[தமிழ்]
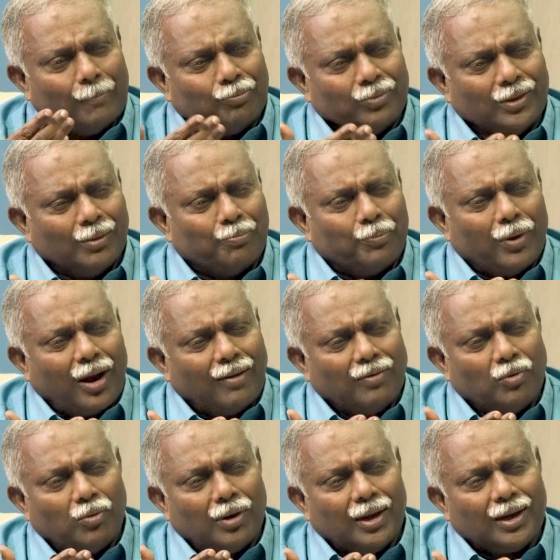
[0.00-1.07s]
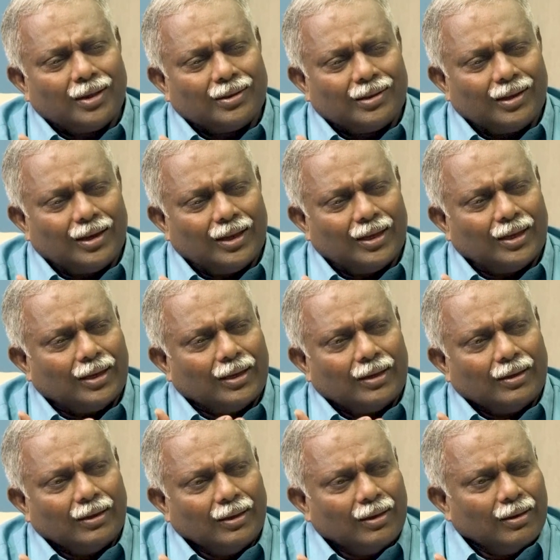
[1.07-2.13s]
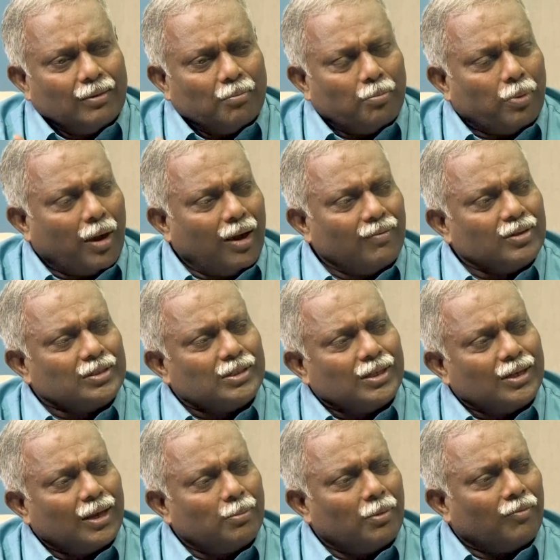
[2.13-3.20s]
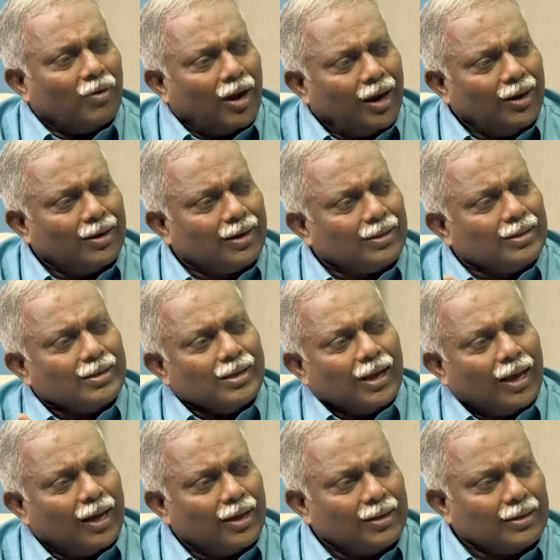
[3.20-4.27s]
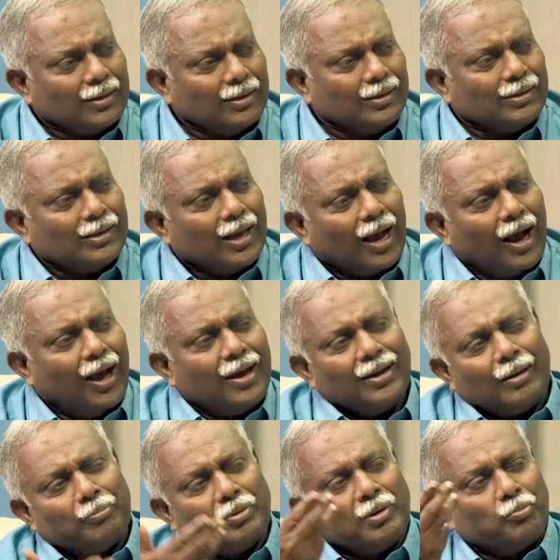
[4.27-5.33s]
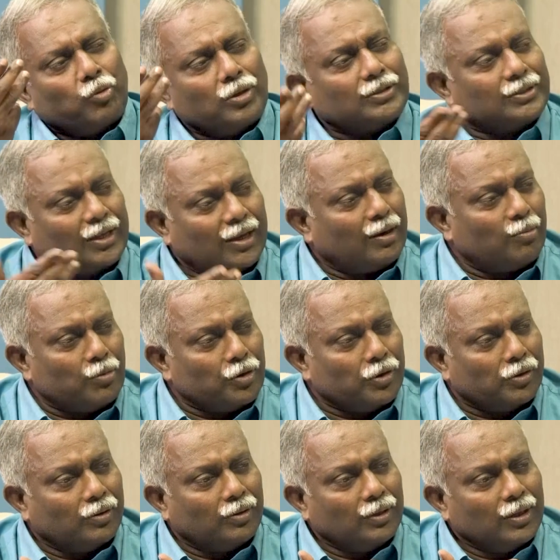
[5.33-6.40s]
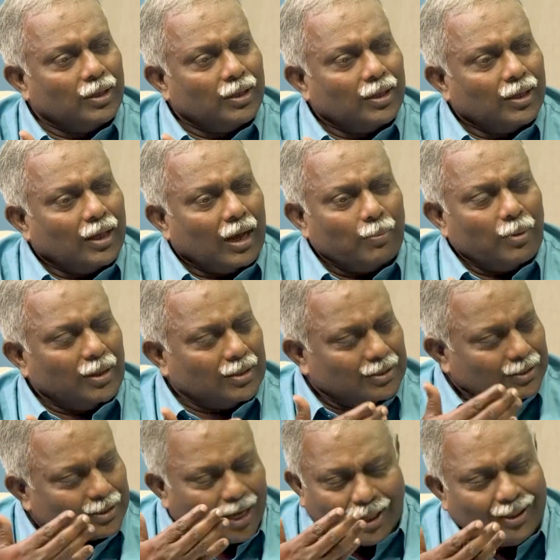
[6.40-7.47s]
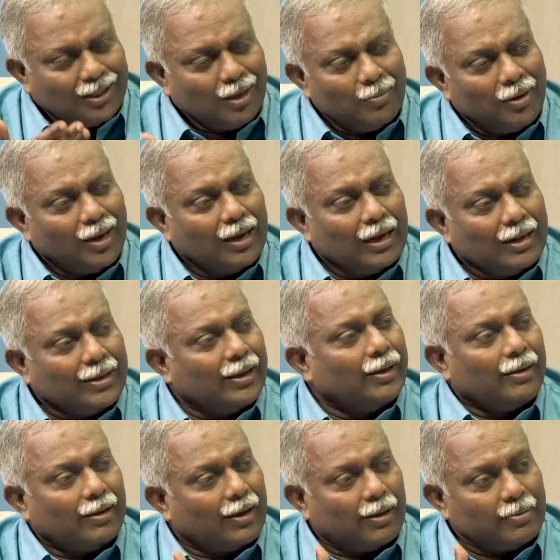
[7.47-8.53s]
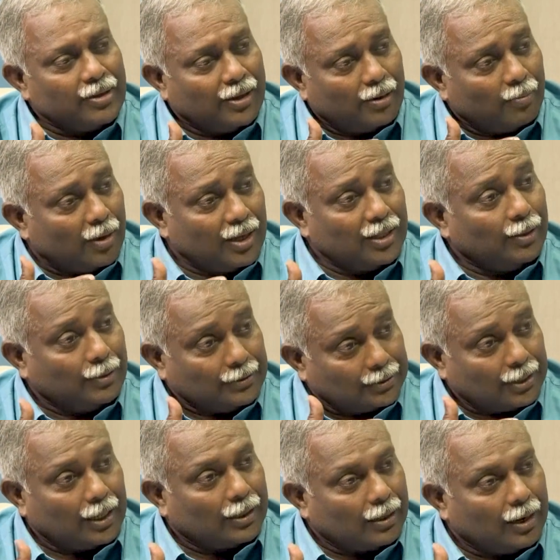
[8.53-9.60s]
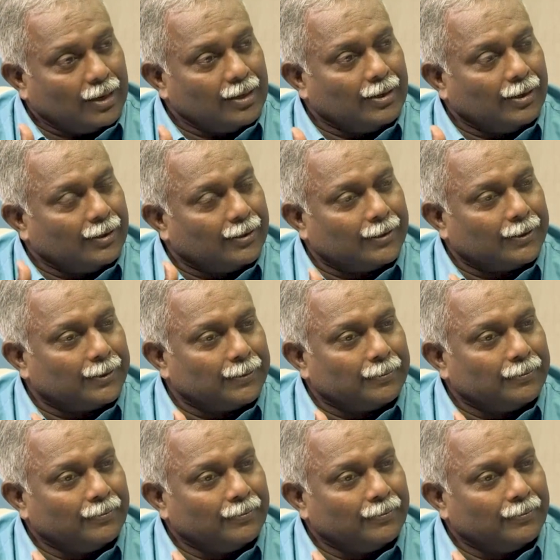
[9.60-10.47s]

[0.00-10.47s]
இந்த பாவ உலகத்தில் பாவம் செய்யாமல் வாழ்கிறது யார் யார் அப்படி போய் சேர முடியும் அப்போ அது சாத்தியமே இல்லையே அப்படிங்கிற மாதிரி சில காரியங்கள் இருக்குது